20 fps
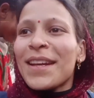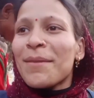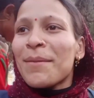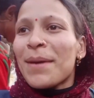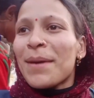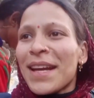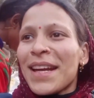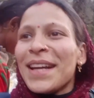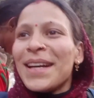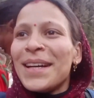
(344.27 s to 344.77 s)
ना
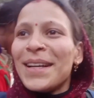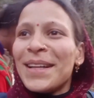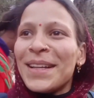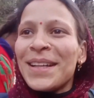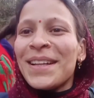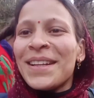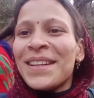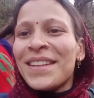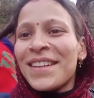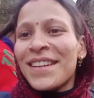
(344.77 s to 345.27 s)
भाई
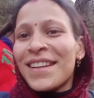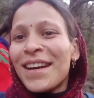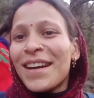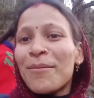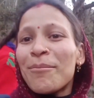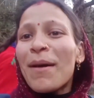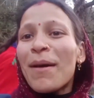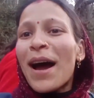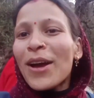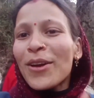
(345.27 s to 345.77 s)
हाँ
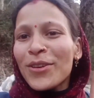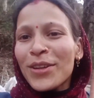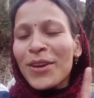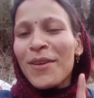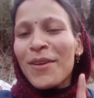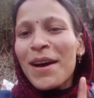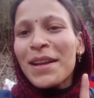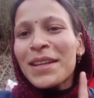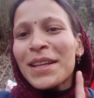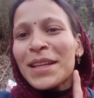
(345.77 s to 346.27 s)
माही
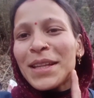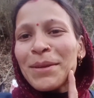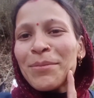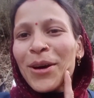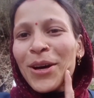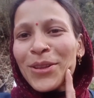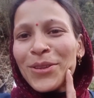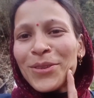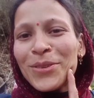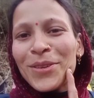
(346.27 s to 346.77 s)
उनके वहाँ नदी
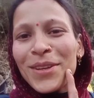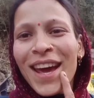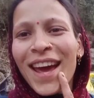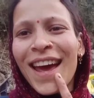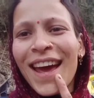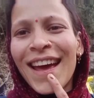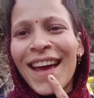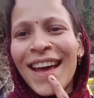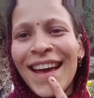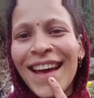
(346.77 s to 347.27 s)
बहुत दूर
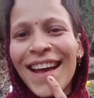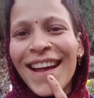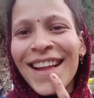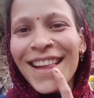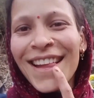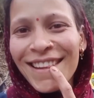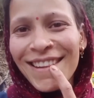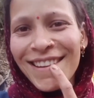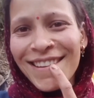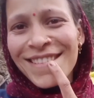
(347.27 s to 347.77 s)
है
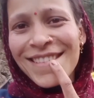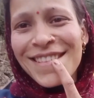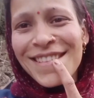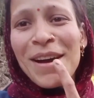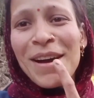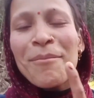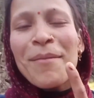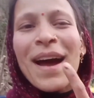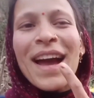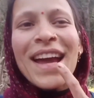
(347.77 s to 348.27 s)

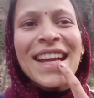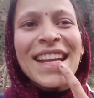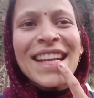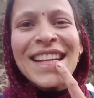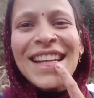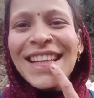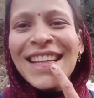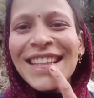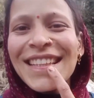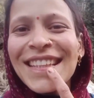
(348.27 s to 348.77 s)
माही
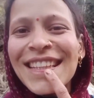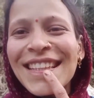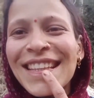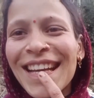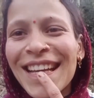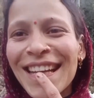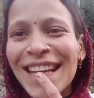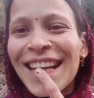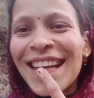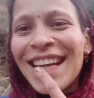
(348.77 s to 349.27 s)
नदी नहीं
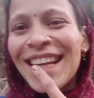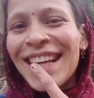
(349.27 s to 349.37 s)
देगी